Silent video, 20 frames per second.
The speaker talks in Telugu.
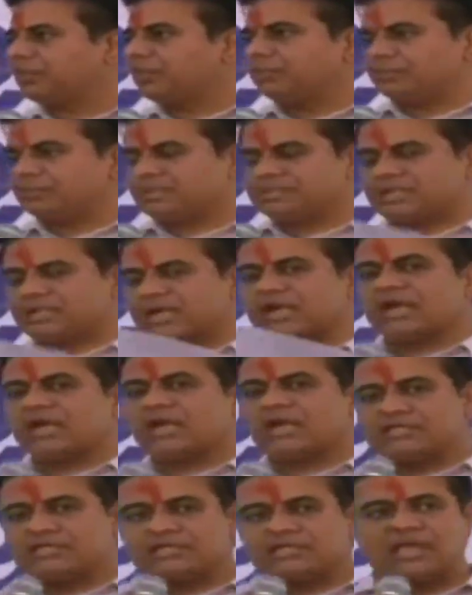మీ
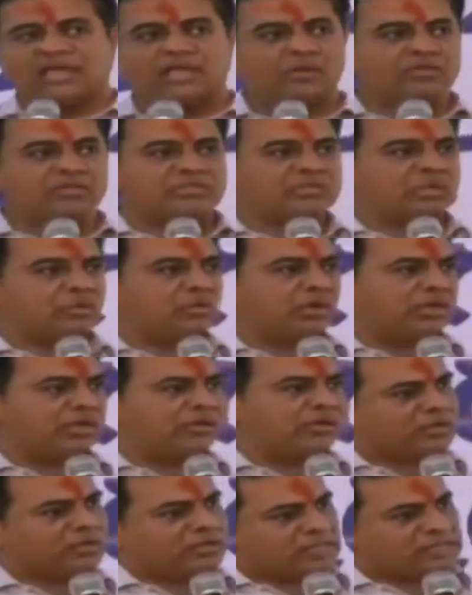సంగారెడ్డి జిల్లాకే వస్తూ ఉన్నాయి
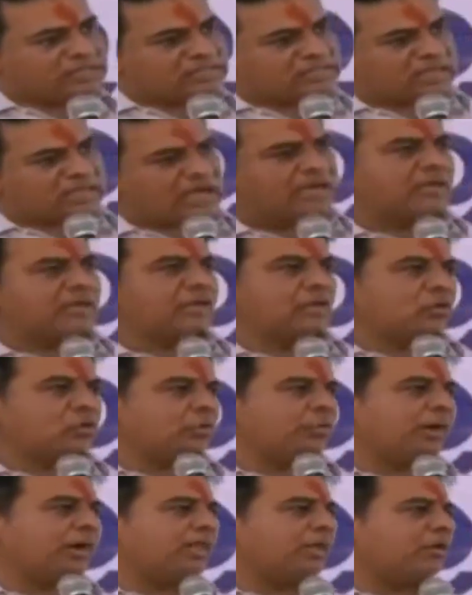స్థానికులకు
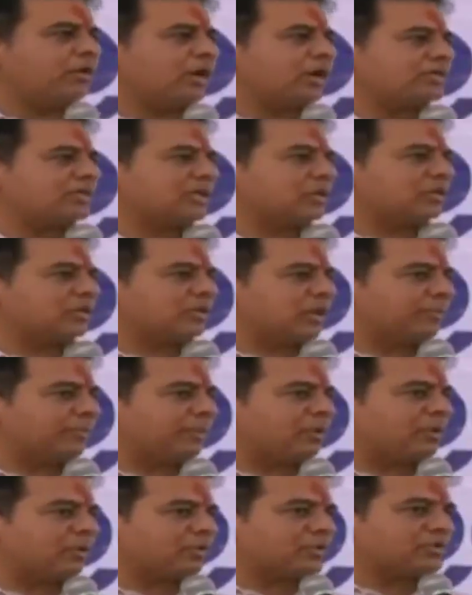ఉపాధి అవకాశాలు కూడా
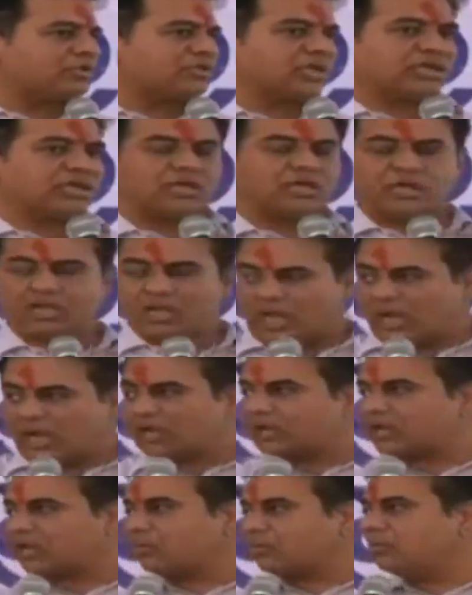తప్పకుండా వస్తాయి ఆ
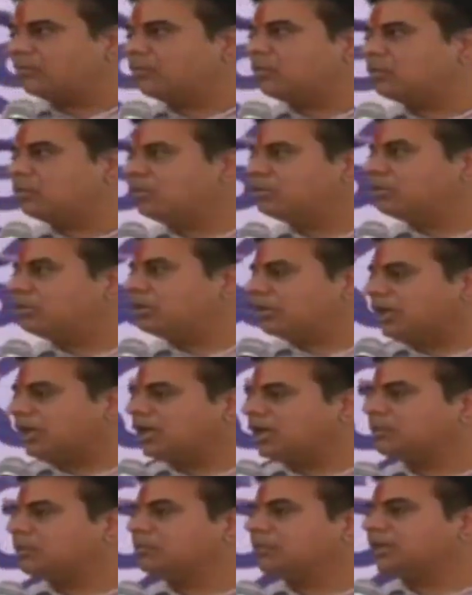క్రమంలో
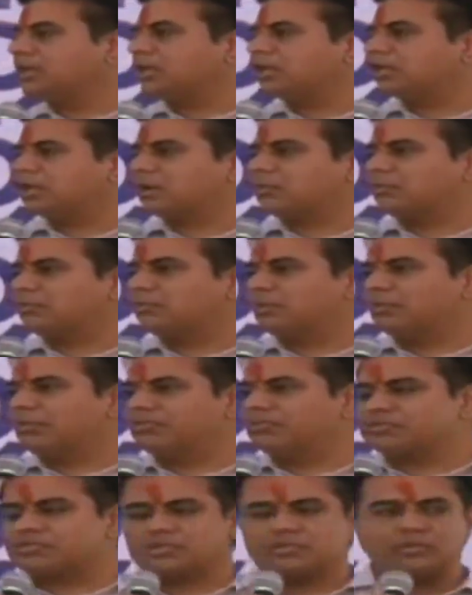నగరం పెరిగే క్రమంలో
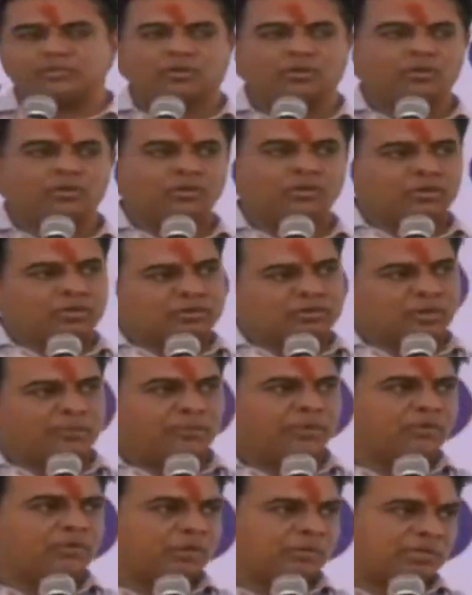భవిష్యత్తులో
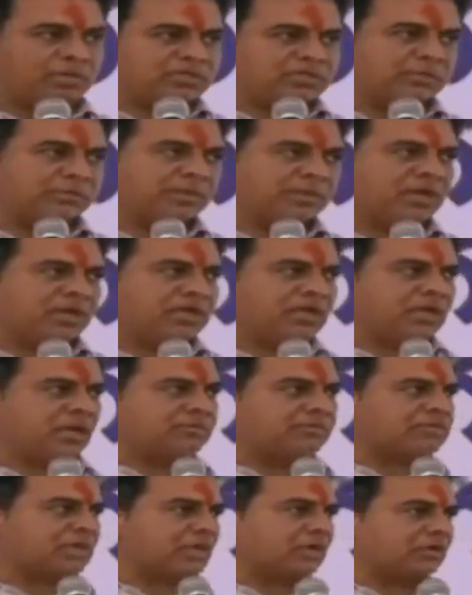తప్పకుండా మీరు చెప్పిన అన్ని
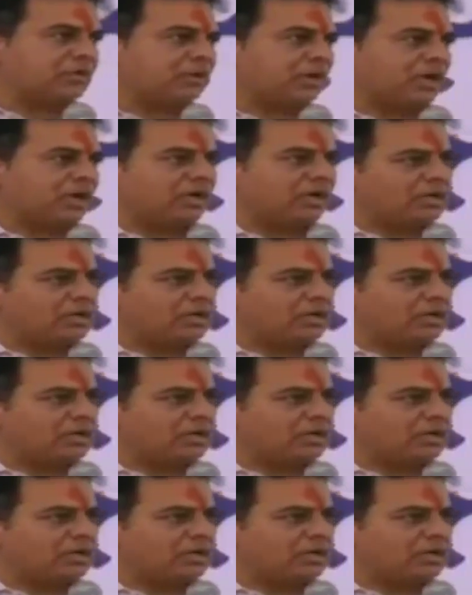అంశాలను కూడా